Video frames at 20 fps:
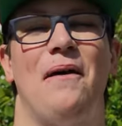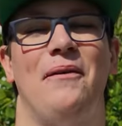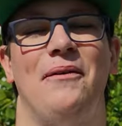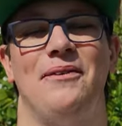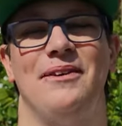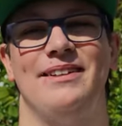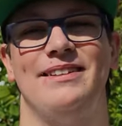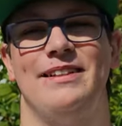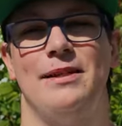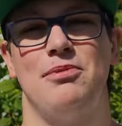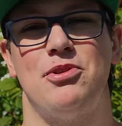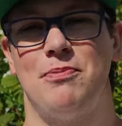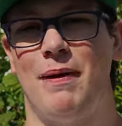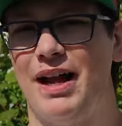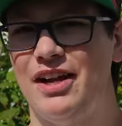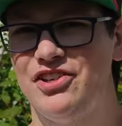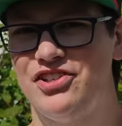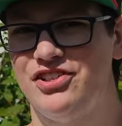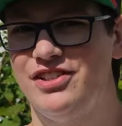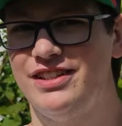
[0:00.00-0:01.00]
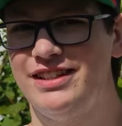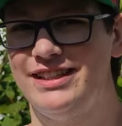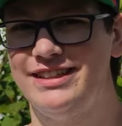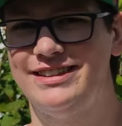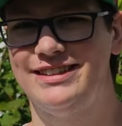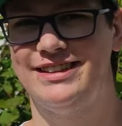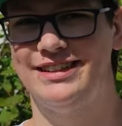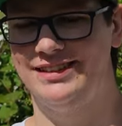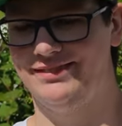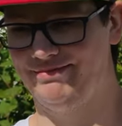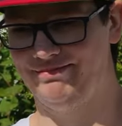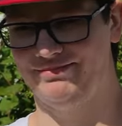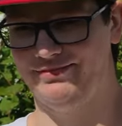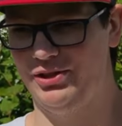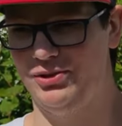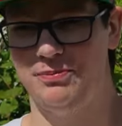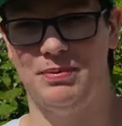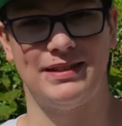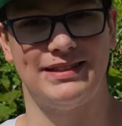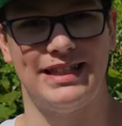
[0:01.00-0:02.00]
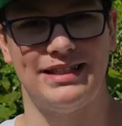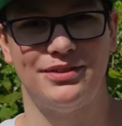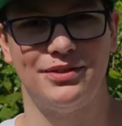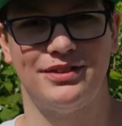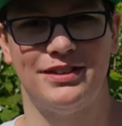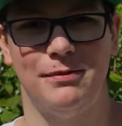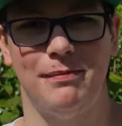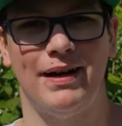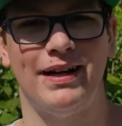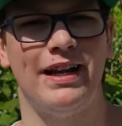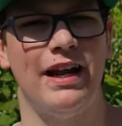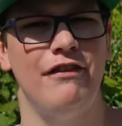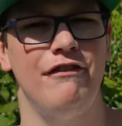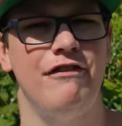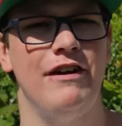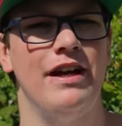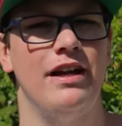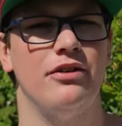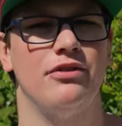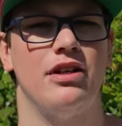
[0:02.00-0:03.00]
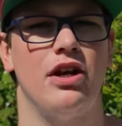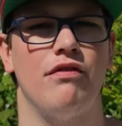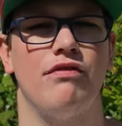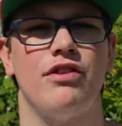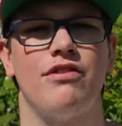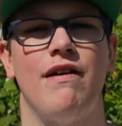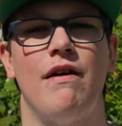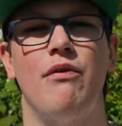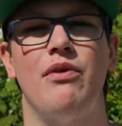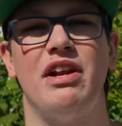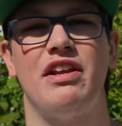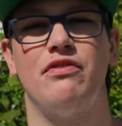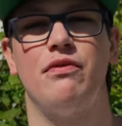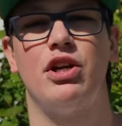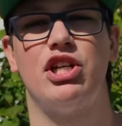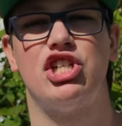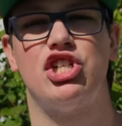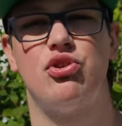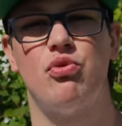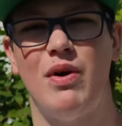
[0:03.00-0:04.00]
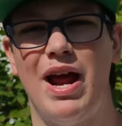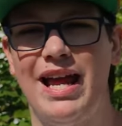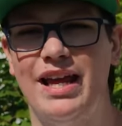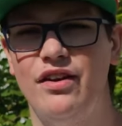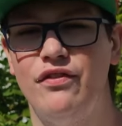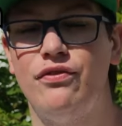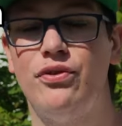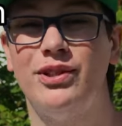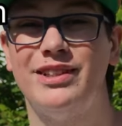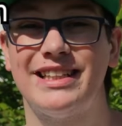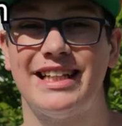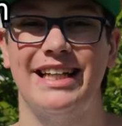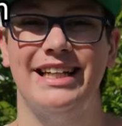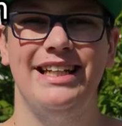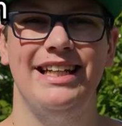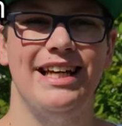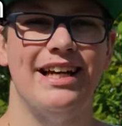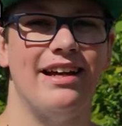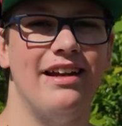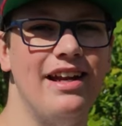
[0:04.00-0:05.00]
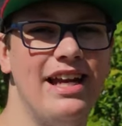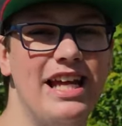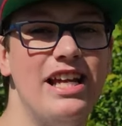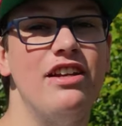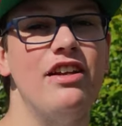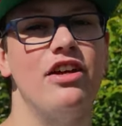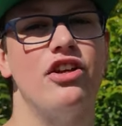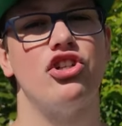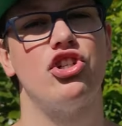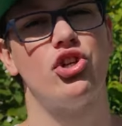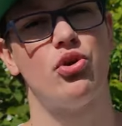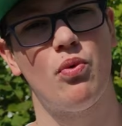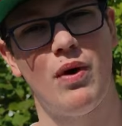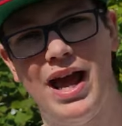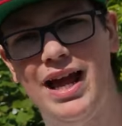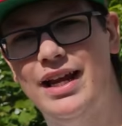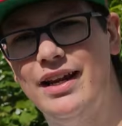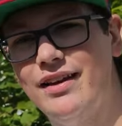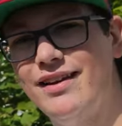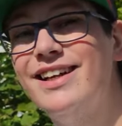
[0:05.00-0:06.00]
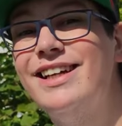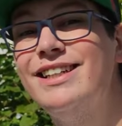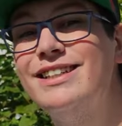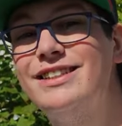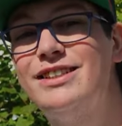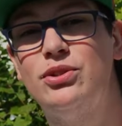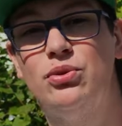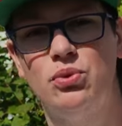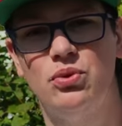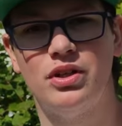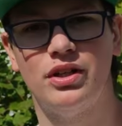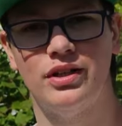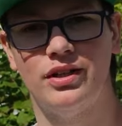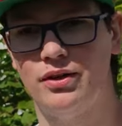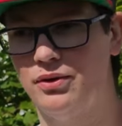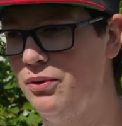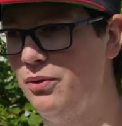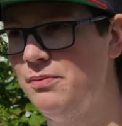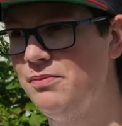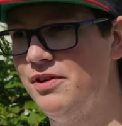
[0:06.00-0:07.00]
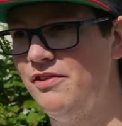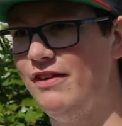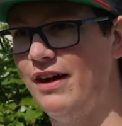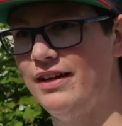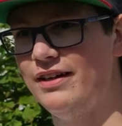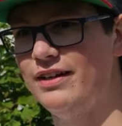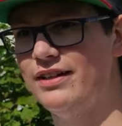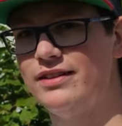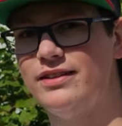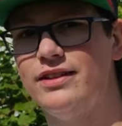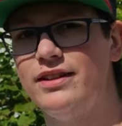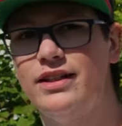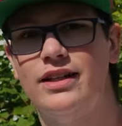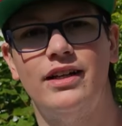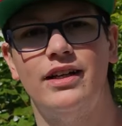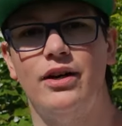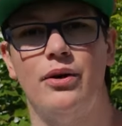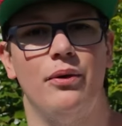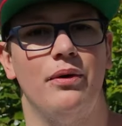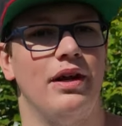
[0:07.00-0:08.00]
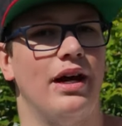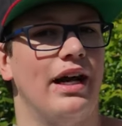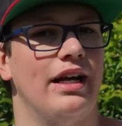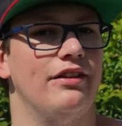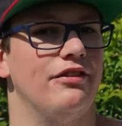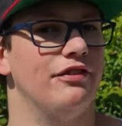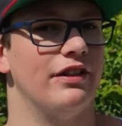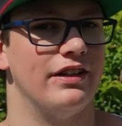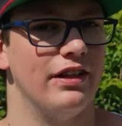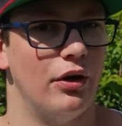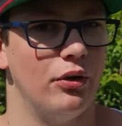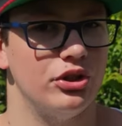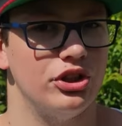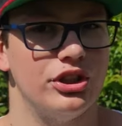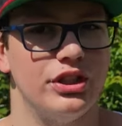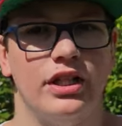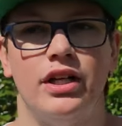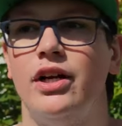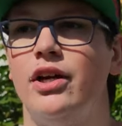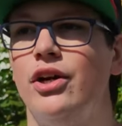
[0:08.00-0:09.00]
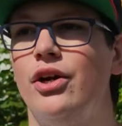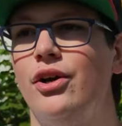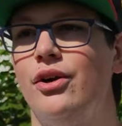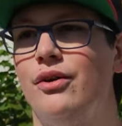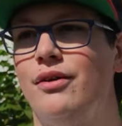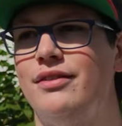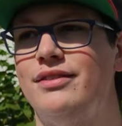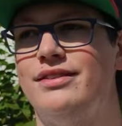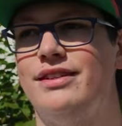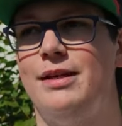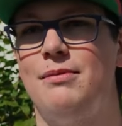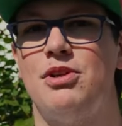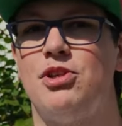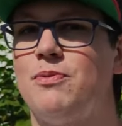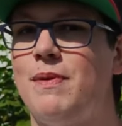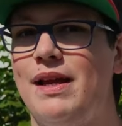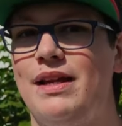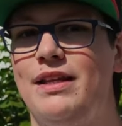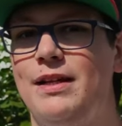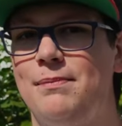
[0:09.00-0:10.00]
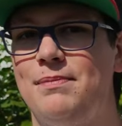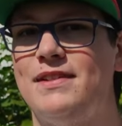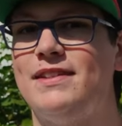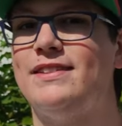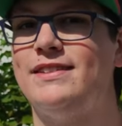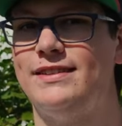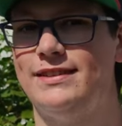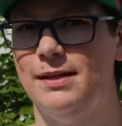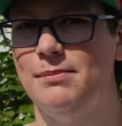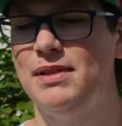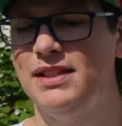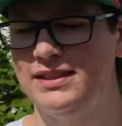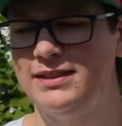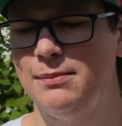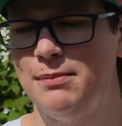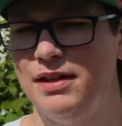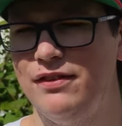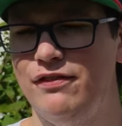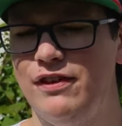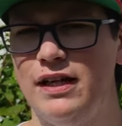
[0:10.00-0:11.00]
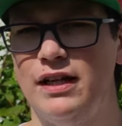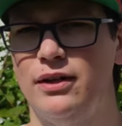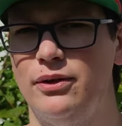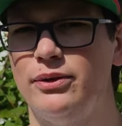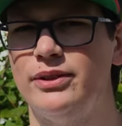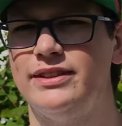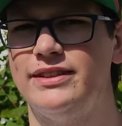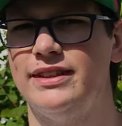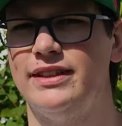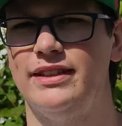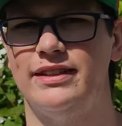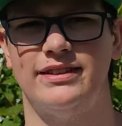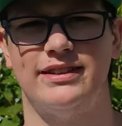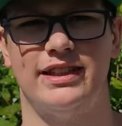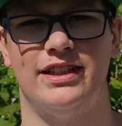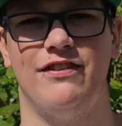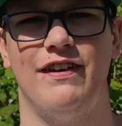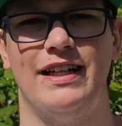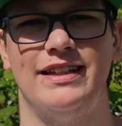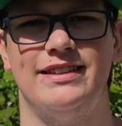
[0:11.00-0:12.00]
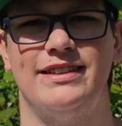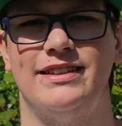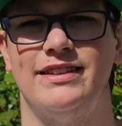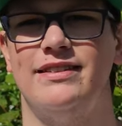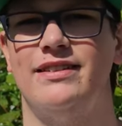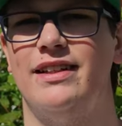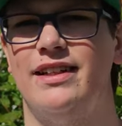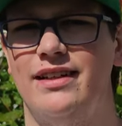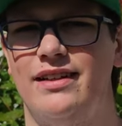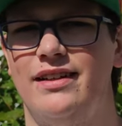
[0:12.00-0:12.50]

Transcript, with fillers: Und im Spanischen ist dem Übersetzungsteam ein kleiner Fehler unterlaufen, und zwar wurde das Wort Train für Trainieren in Train, Zug, umgewandelt oder halt vertauscht. Und dementsprechend gibt es ziemlich, ziemlich viele lustige Sequenzen,